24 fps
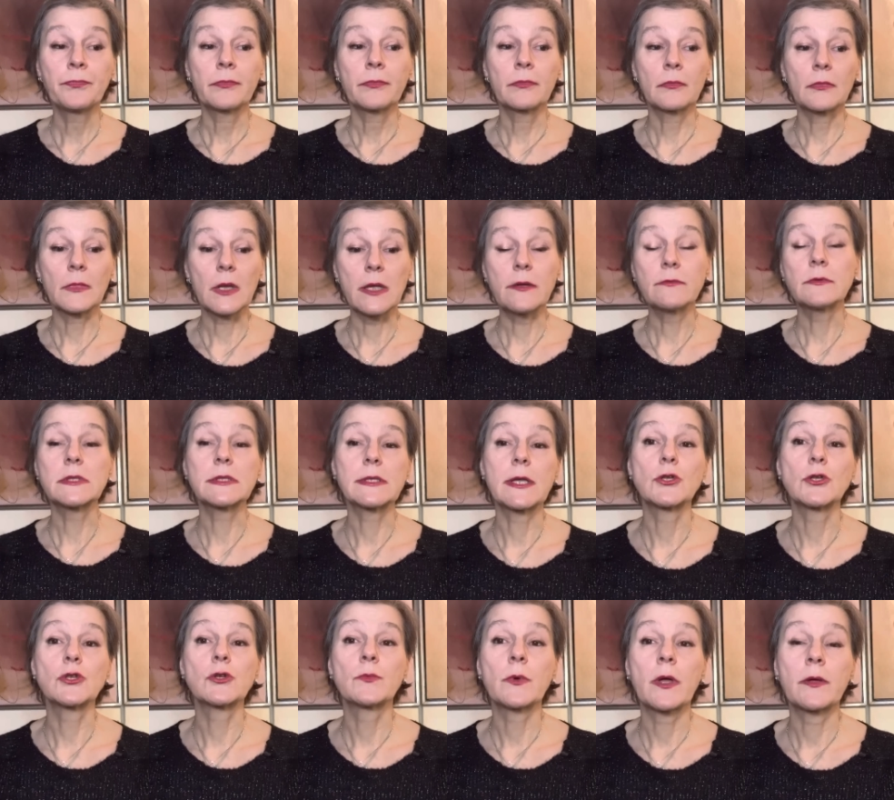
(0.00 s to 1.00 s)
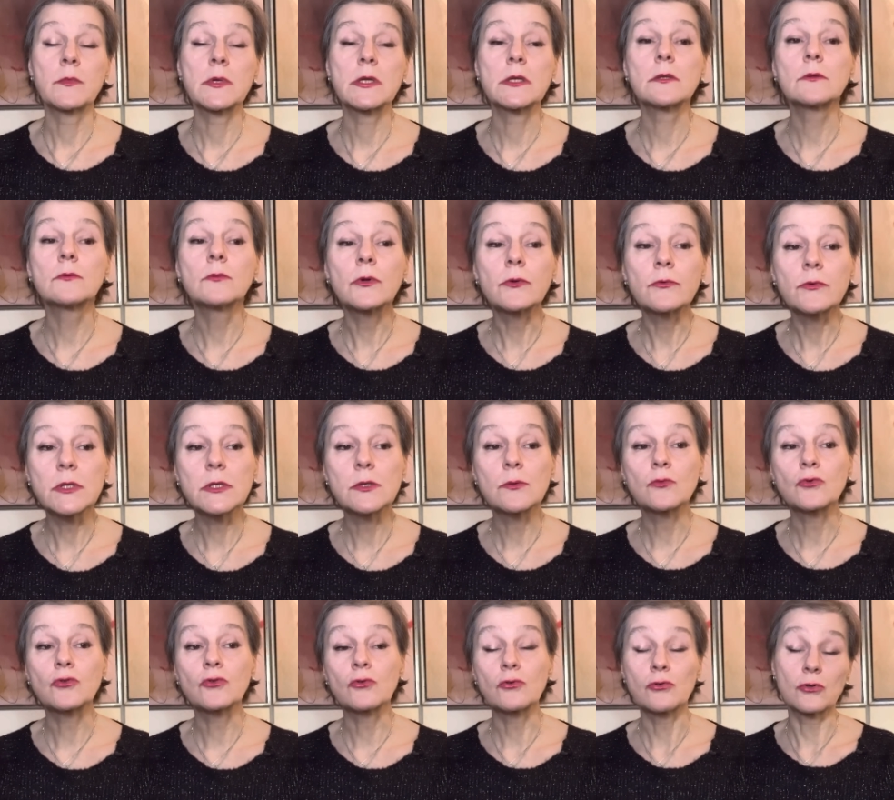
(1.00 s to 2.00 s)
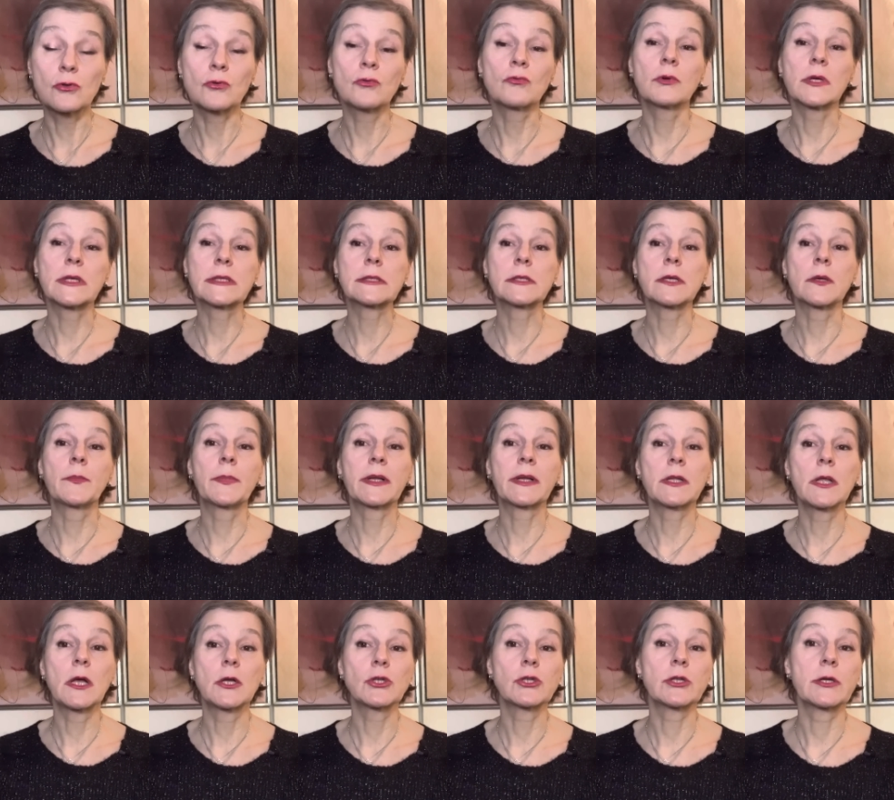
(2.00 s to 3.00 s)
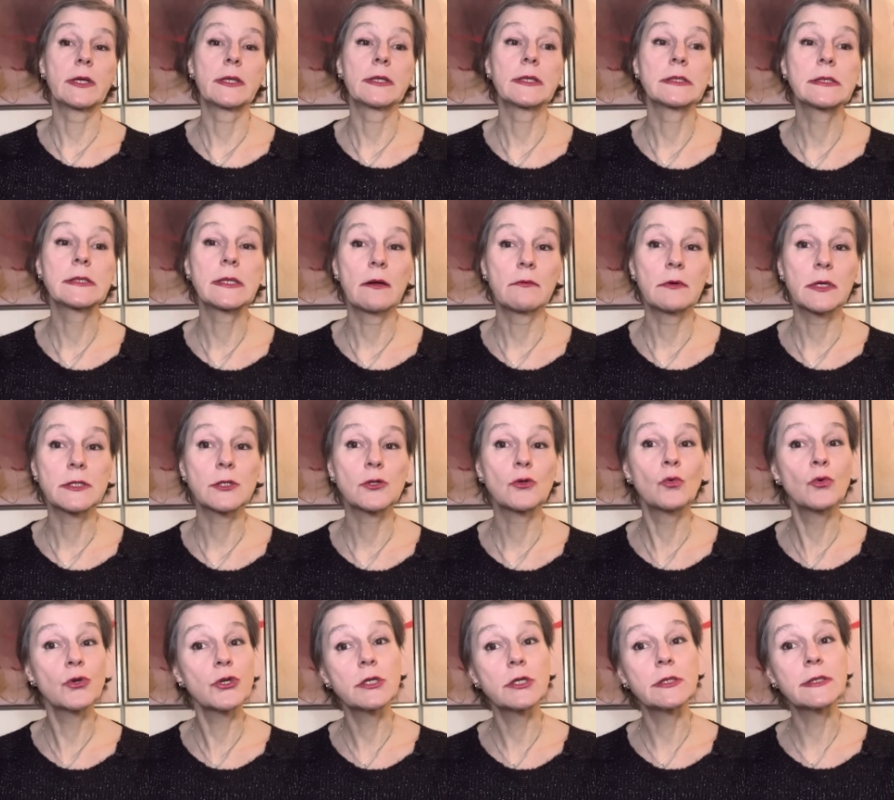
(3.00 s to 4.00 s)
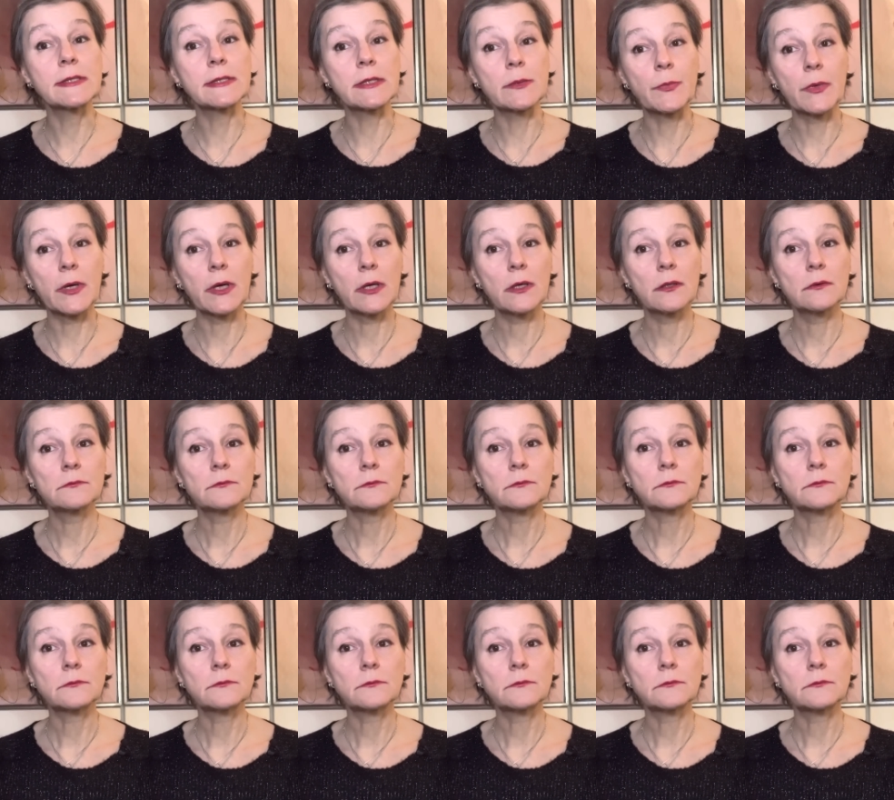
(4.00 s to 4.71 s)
И в настоящий момент мы видим, что ситуация продолжает оставаться очень зыбкой,